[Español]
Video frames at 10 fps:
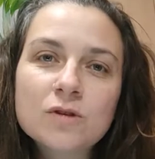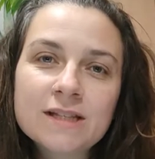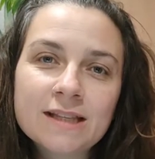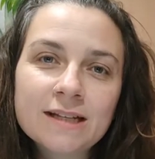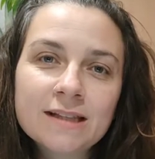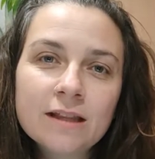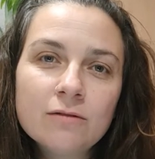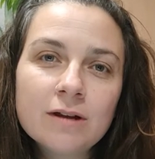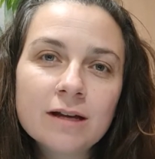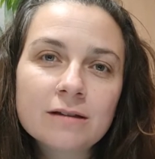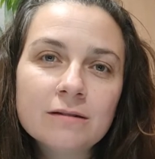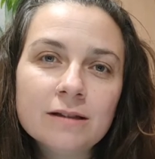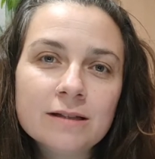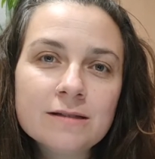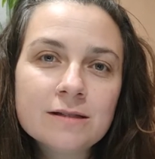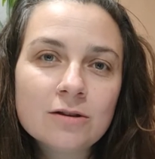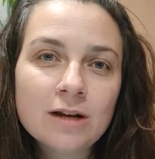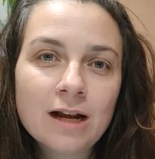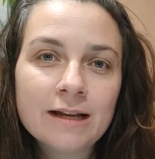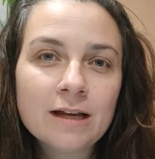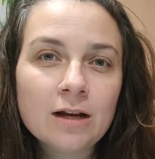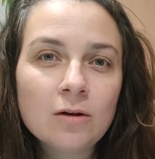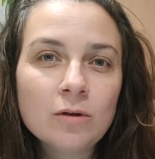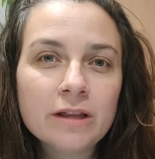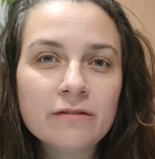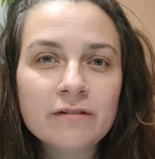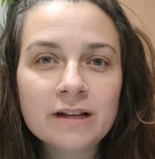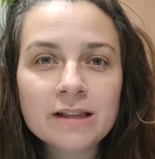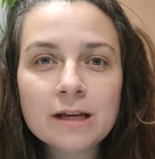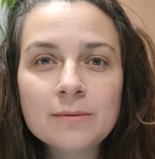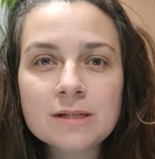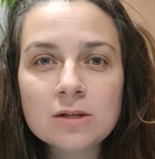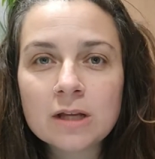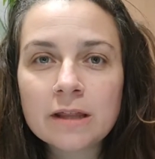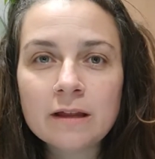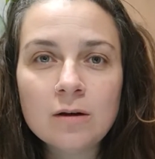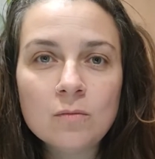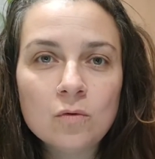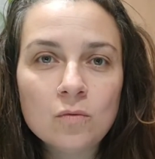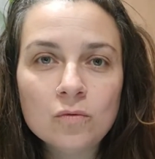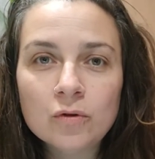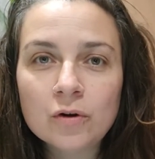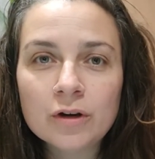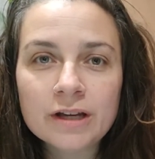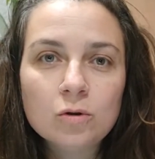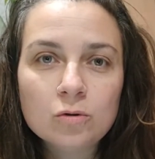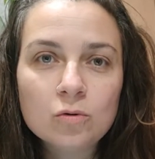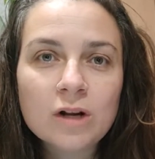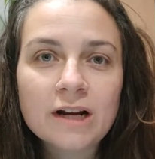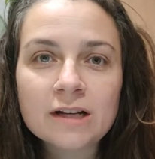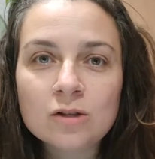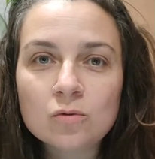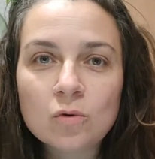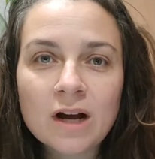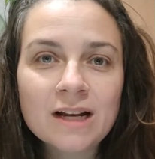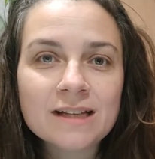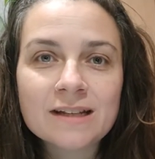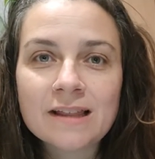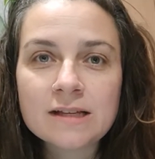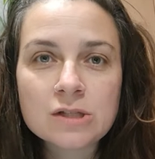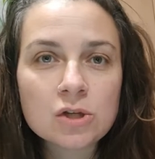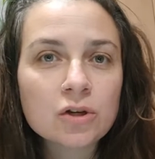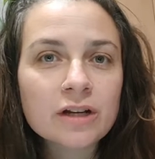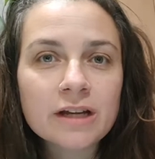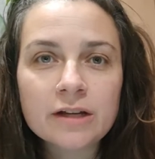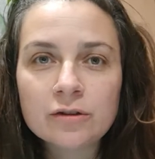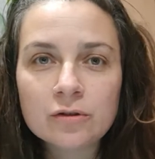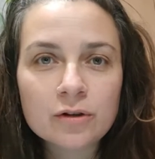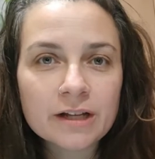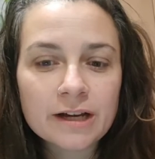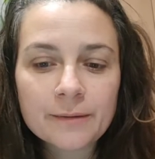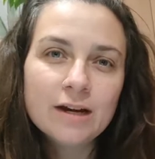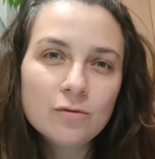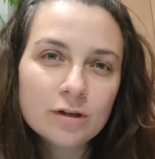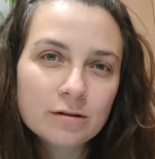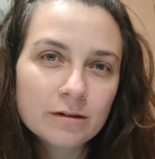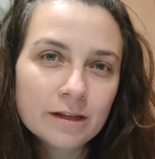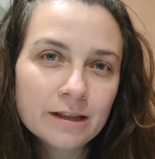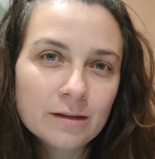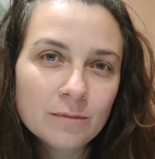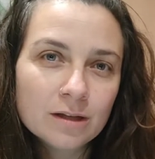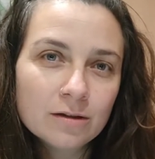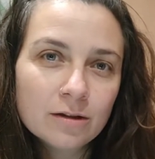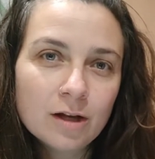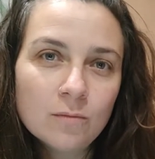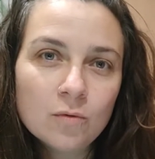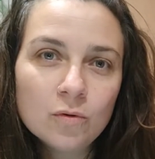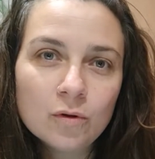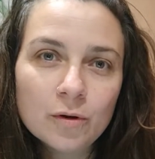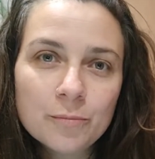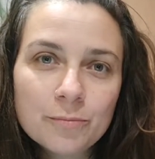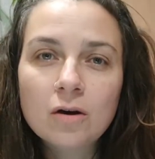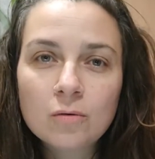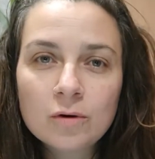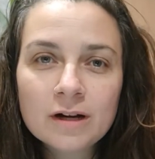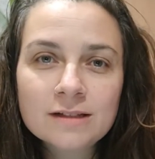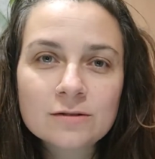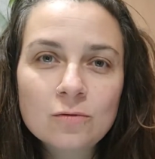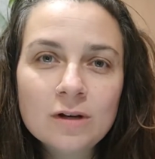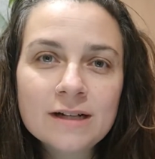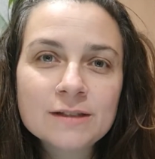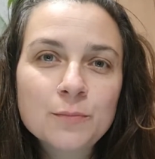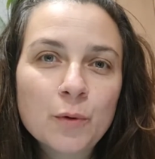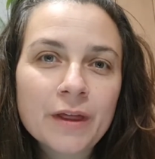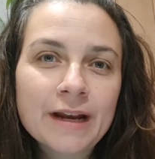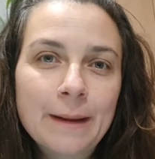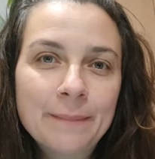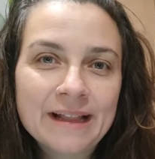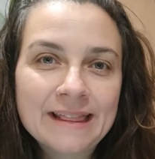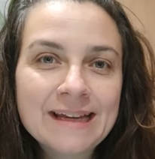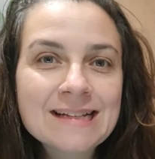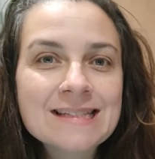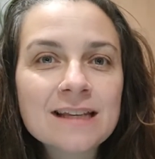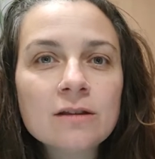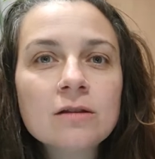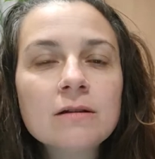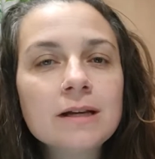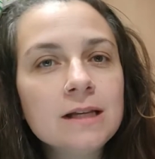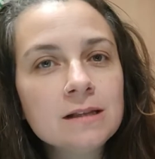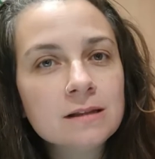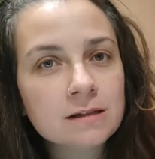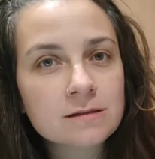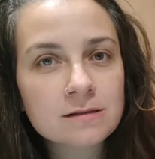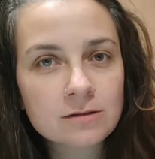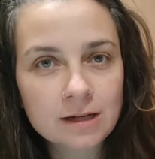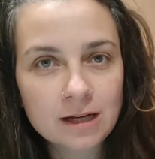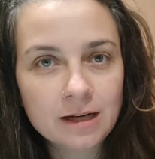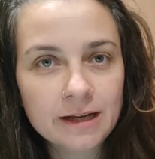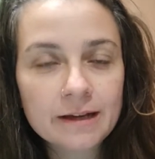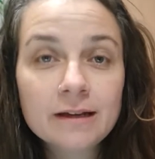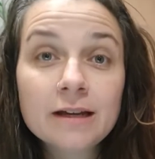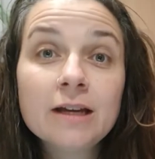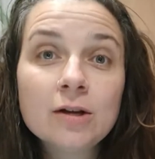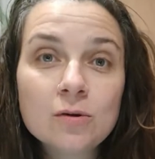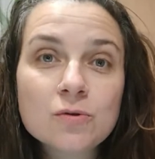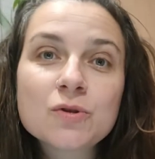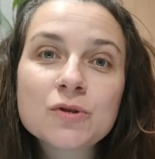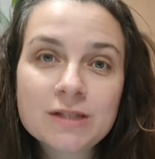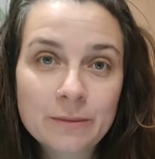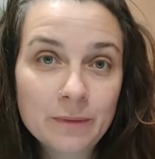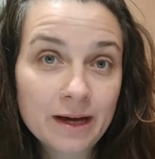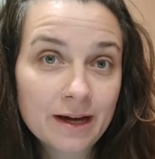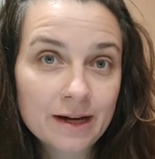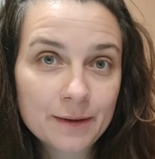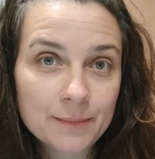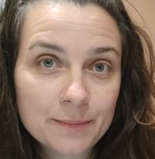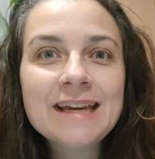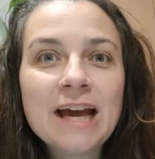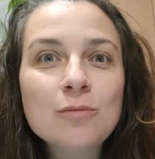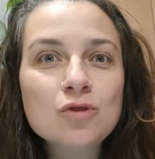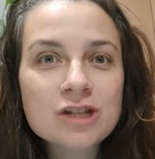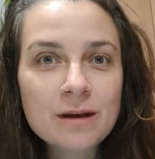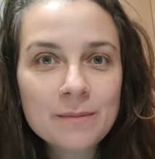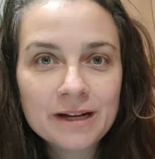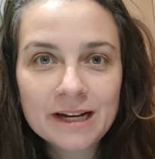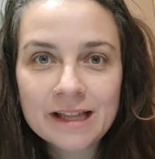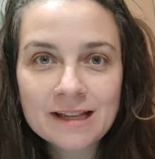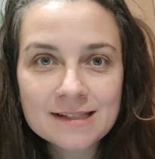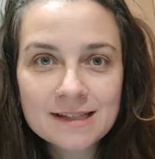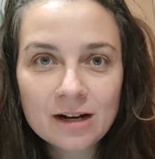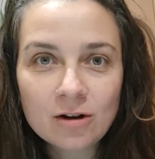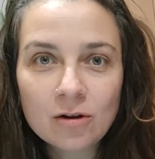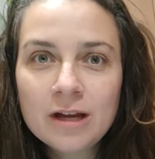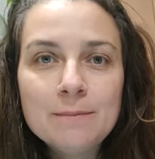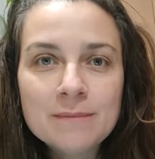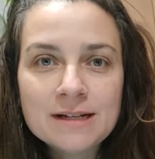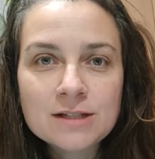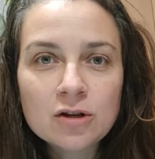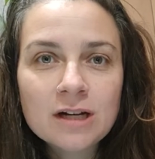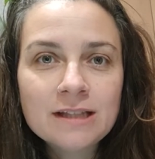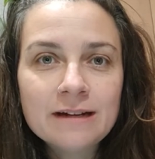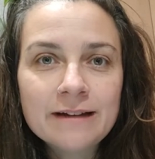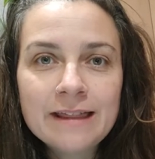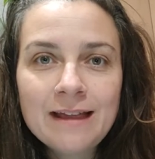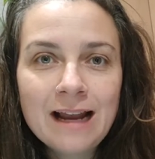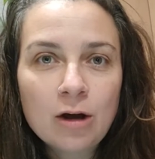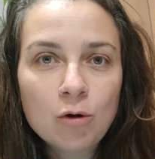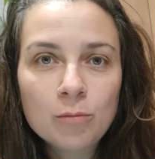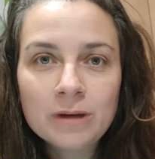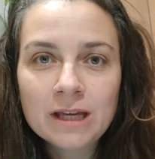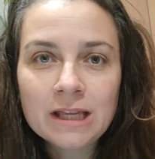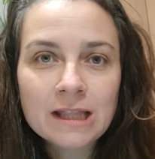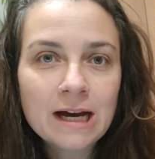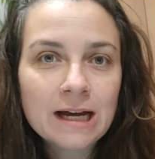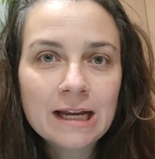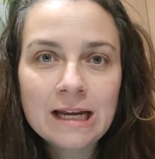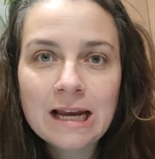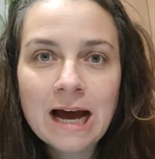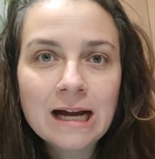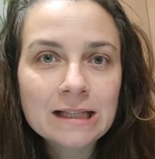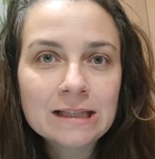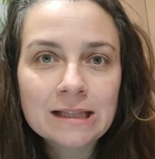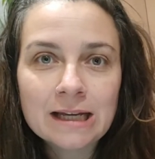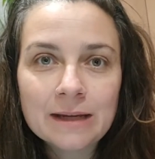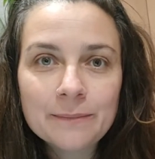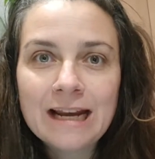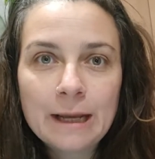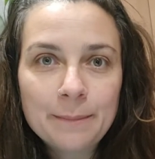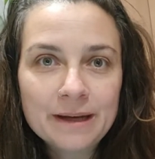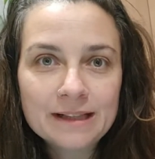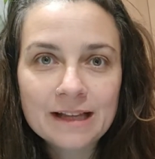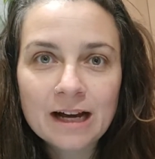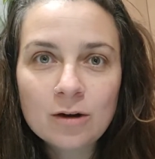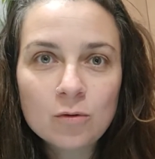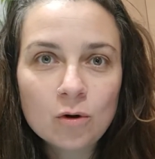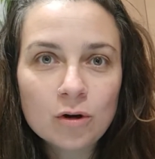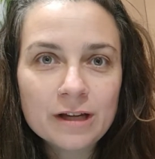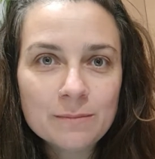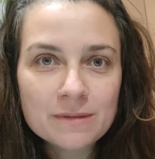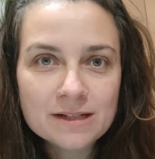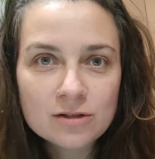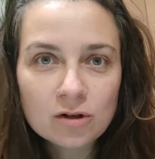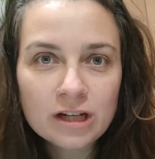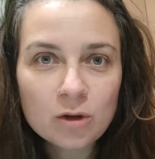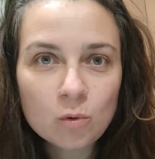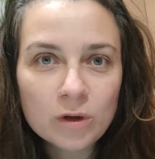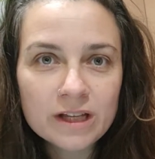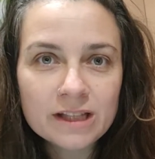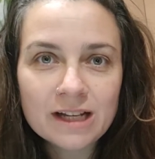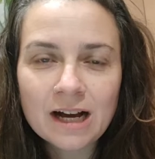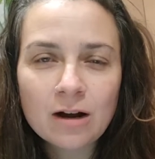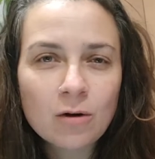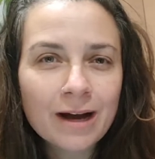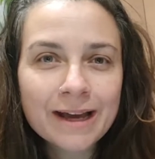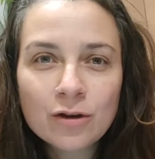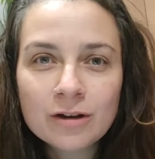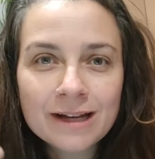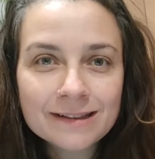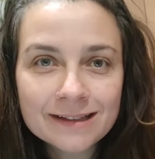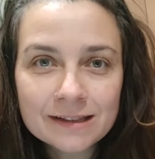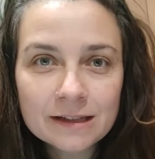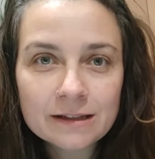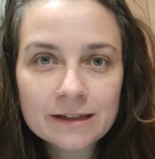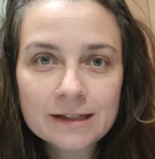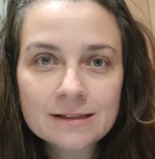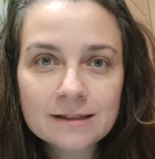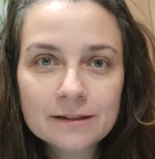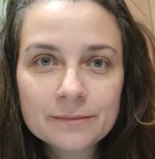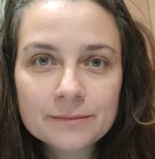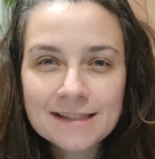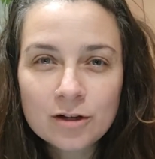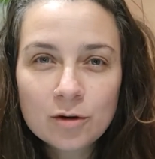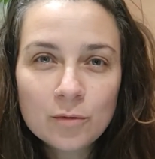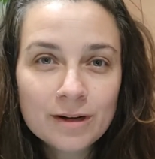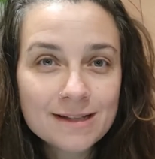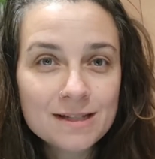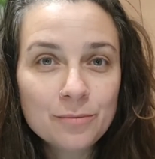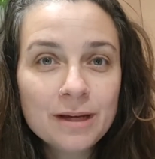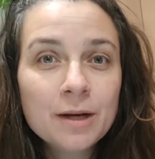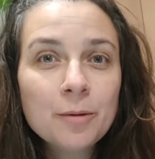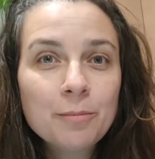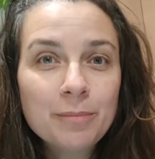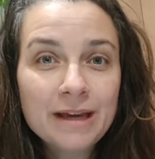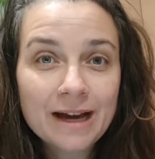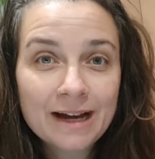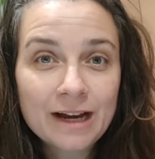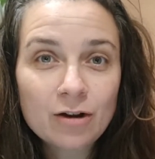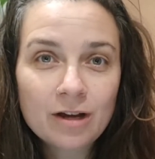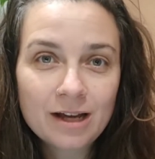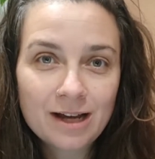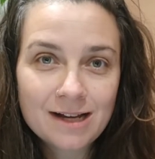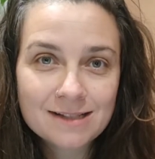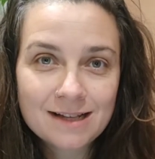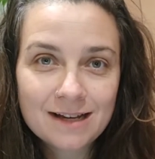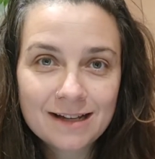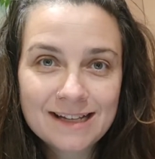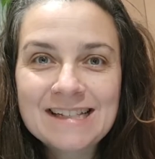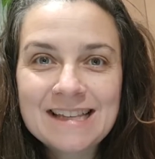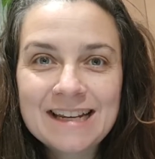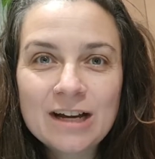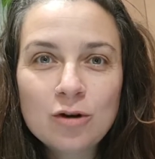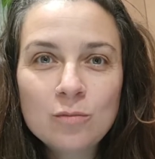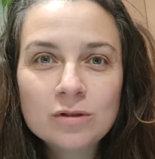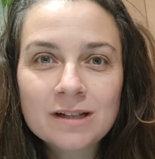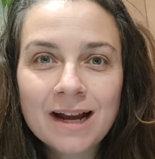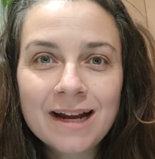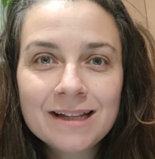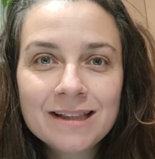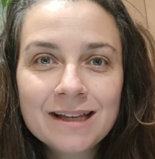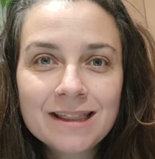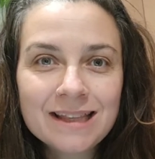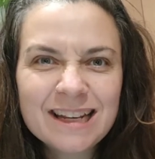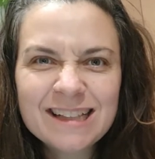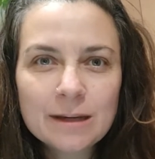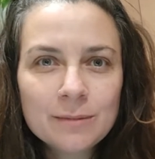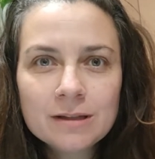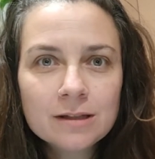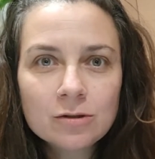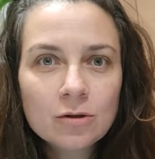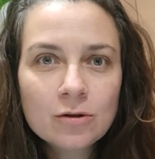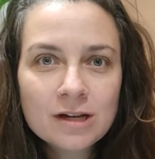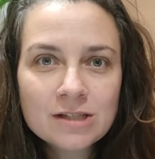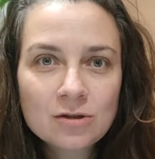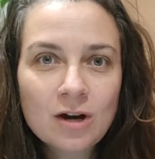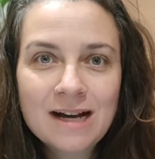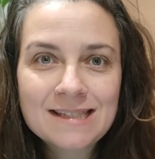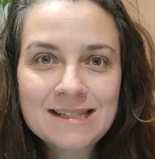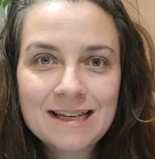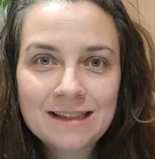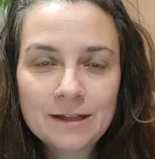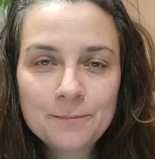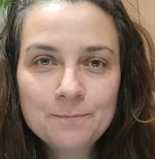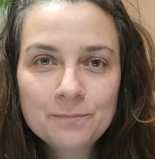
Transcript: Como se trata de un acto intencional que incluye diferentes visiones del mundo, cultura, rituales, tradiciones, historia, en nuestro entendimiento del mundo, los World Schoolers pueden aprender siendo intencionales, incluso sin viajar y hay muchas maneras de hacerlo. Inmersión a través de la comida, el arte, el espectáculo, inmersión lingüística o aquello que a ti te interese. Así como recibir viajeros en casa, que sería como traerte directamente todo eso hacia ti.